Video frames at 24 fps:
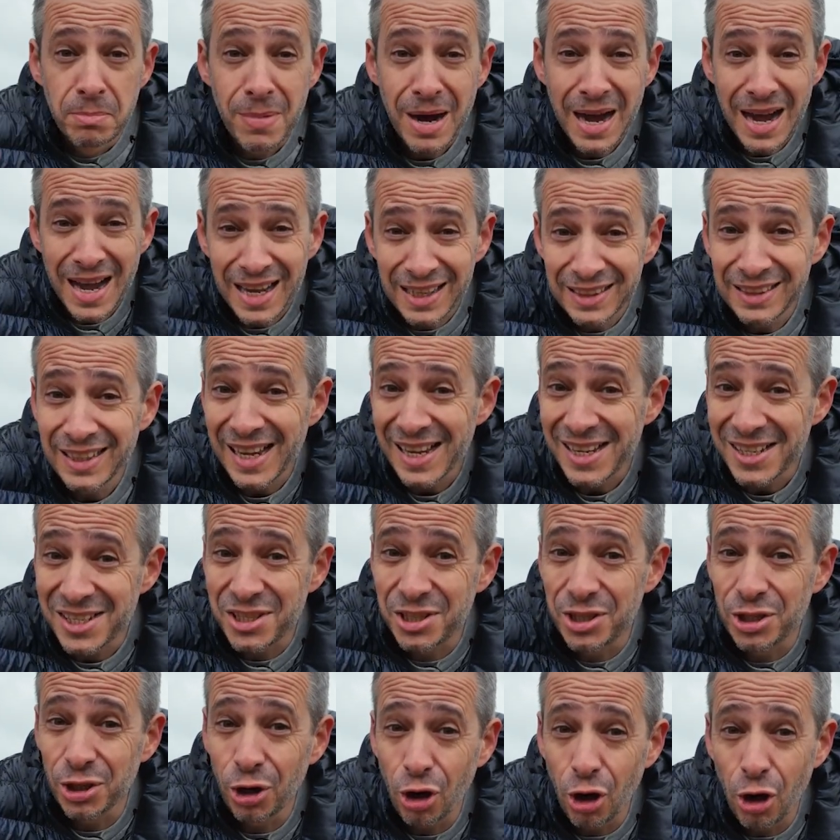ma
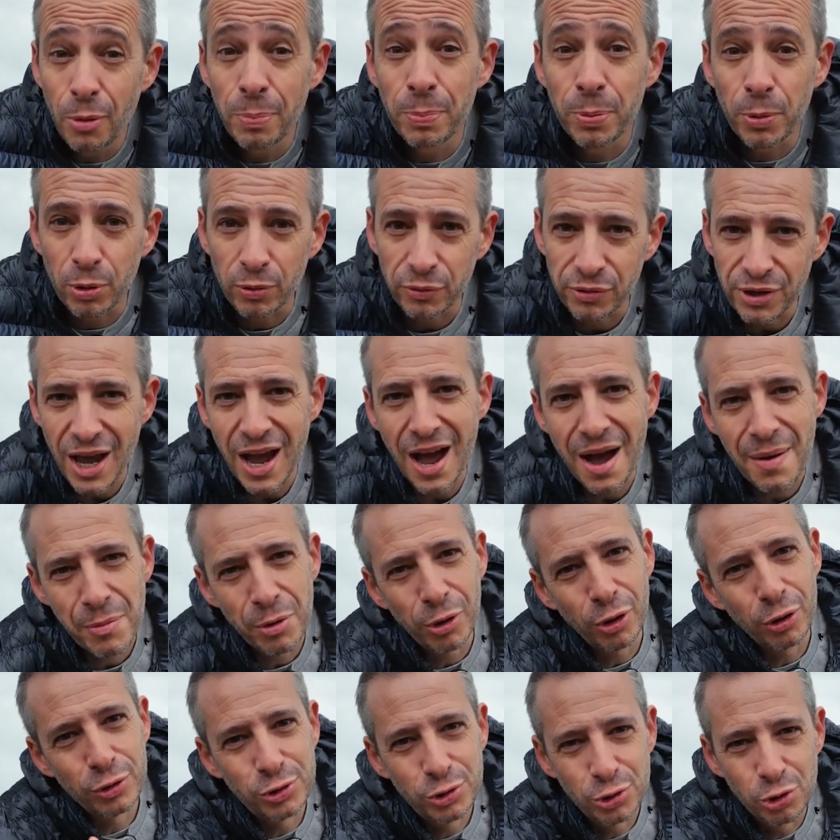adesso proviamo
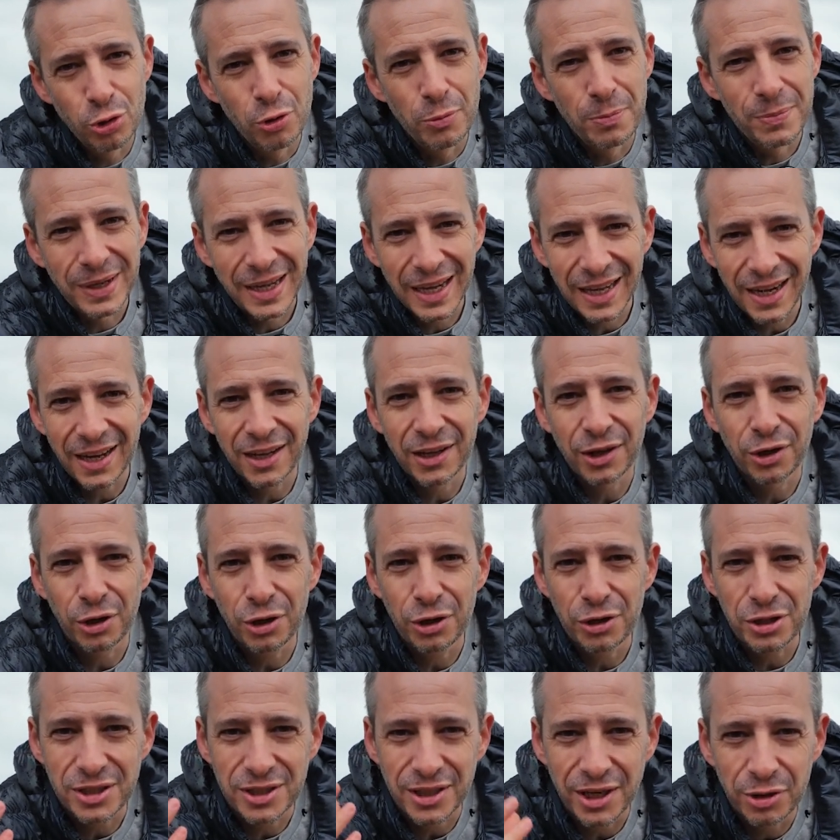lo zoom che è la
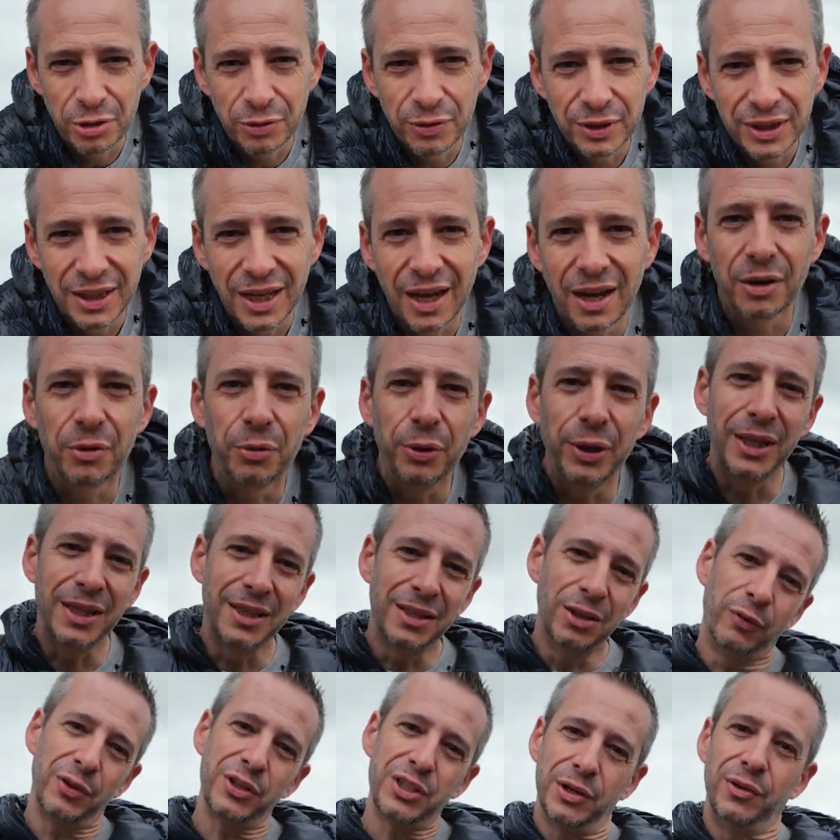grossa novità, quindi
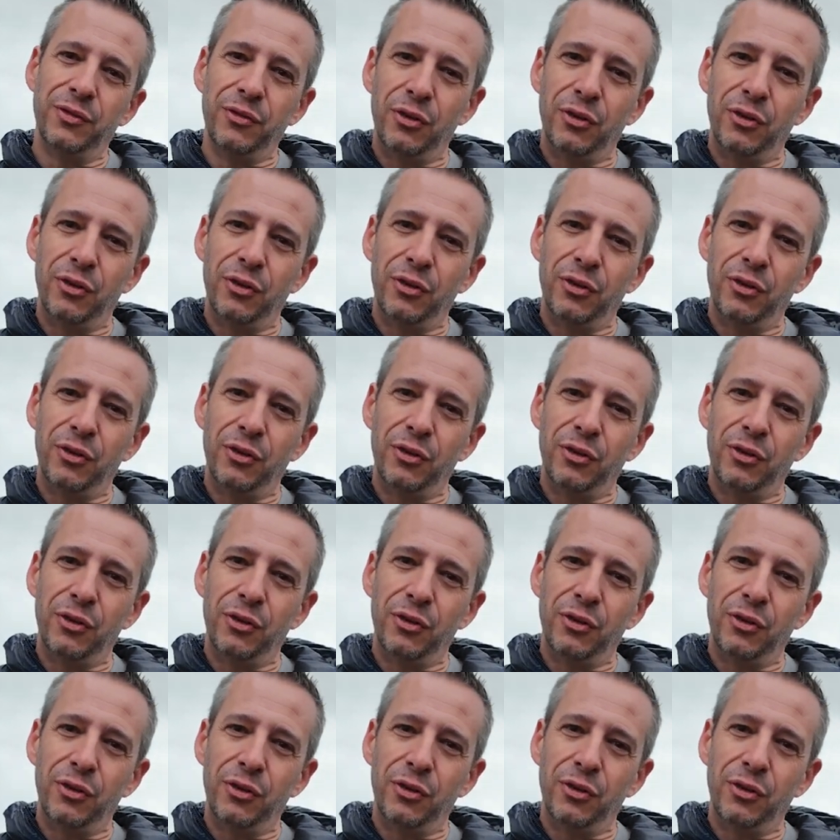lo facciamo